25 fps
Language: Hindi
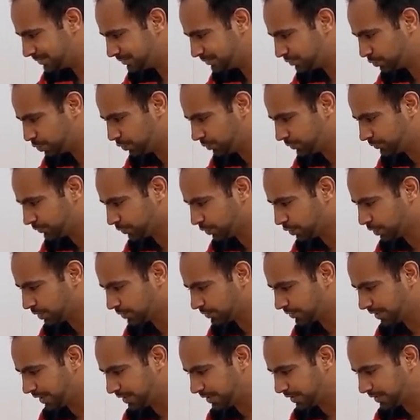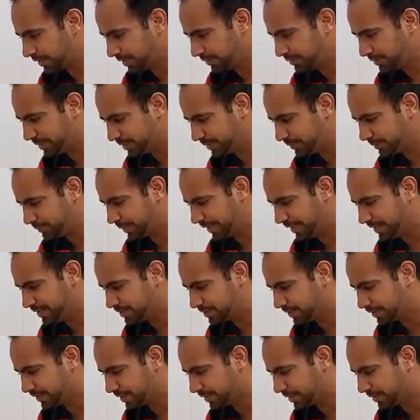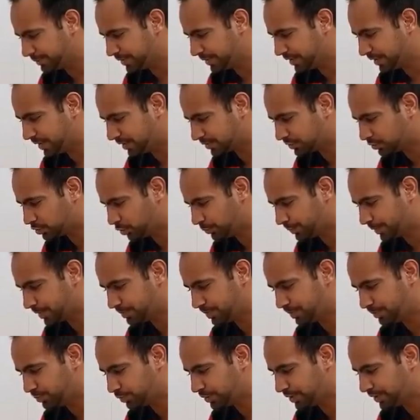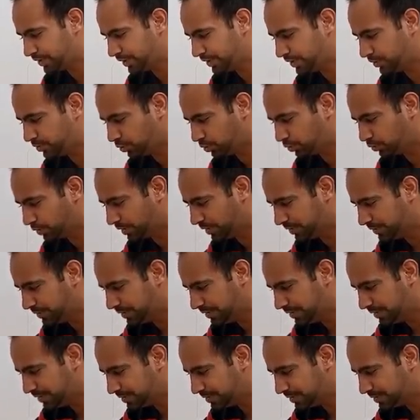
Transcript: वो फुल ट्राई कर रहा है मेरे बाइट करने का मेरे हाथ को पर मैं मुट्ठी नहीं खोलूंगा